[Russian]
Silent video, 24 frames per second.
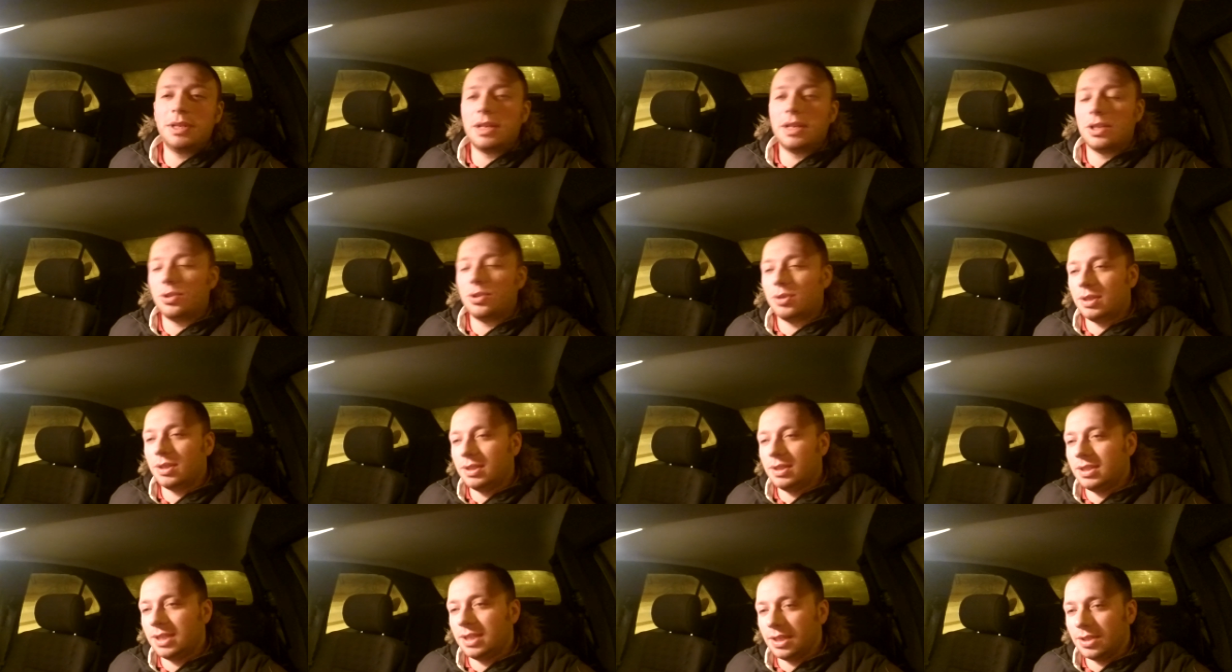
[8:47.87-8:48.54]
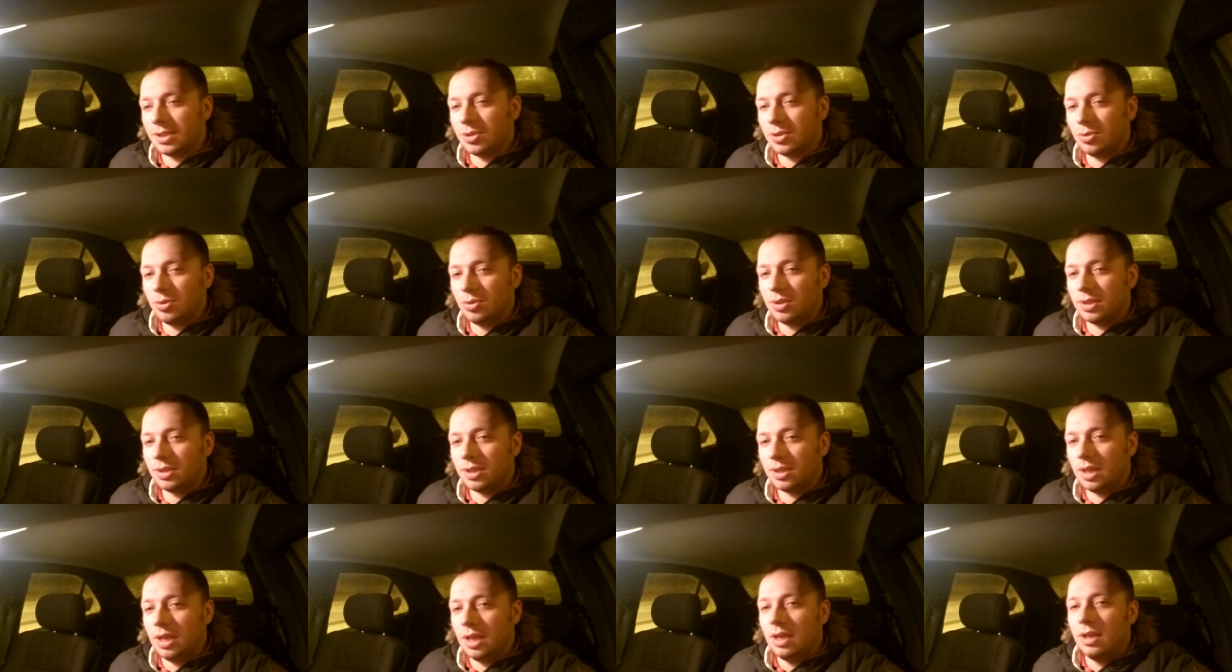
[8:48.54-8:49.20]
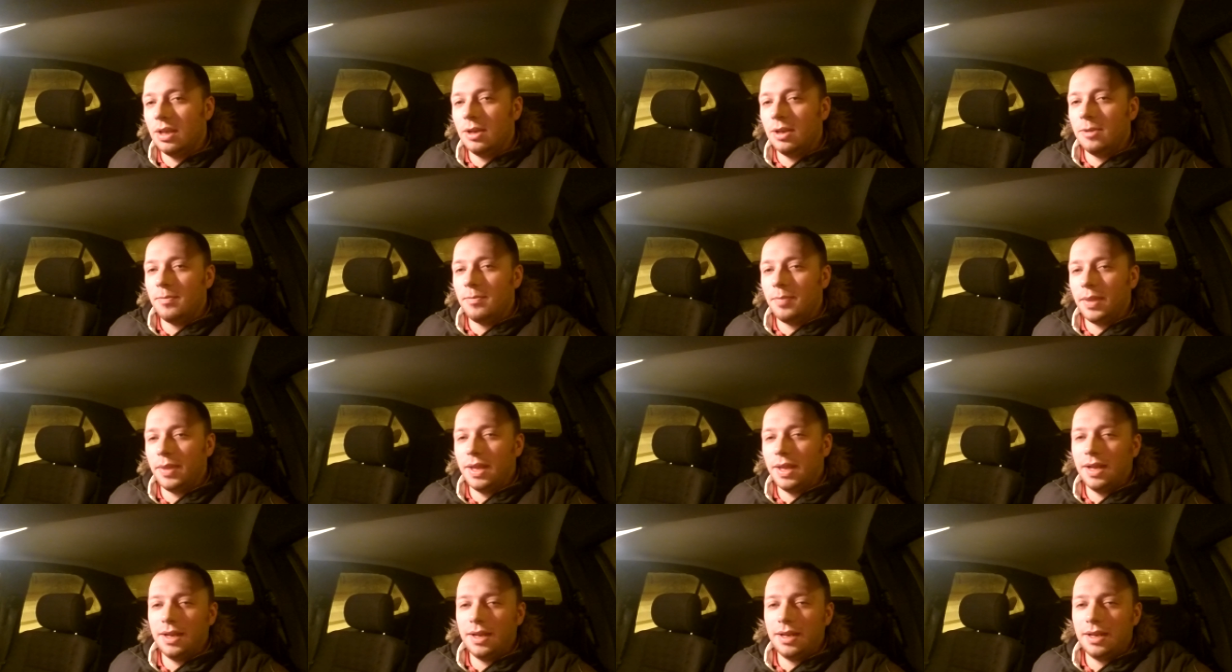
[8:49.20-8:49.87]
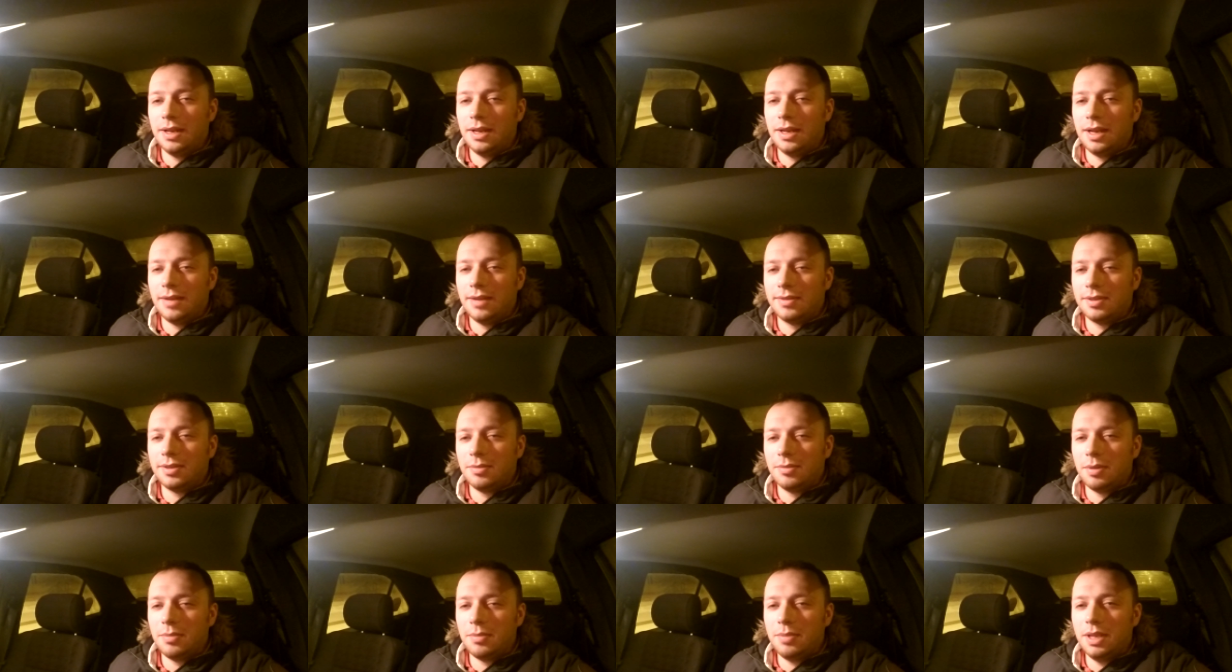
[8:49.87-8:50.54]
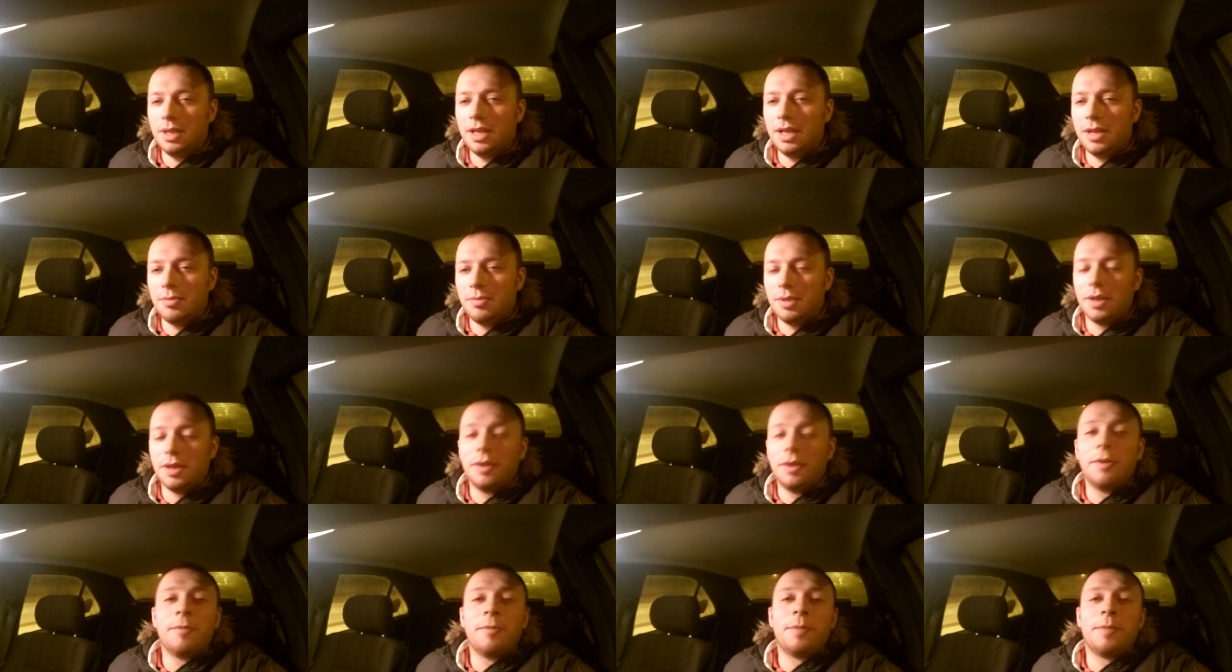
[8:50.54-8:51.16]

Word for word: которые интересуются э, автомобилями.